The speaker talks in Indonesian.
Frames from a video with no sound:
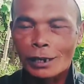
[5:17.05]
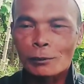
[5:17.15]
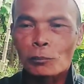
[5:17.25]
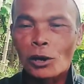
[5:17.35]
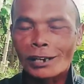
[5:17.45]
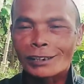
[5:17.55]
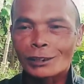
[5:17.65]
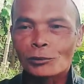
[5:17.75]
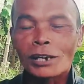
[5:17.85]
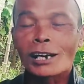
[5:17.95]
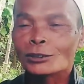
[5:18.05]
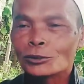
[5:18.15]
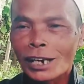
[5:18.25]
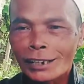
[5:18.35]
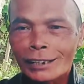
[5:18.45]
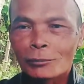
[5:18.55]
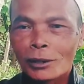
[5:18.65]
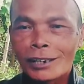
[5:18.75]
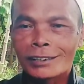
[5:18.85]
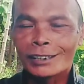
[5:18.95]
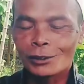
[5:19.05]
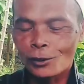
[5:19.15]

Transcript: jadi pulangnya itu dia langsung sakit, sakit meren ya.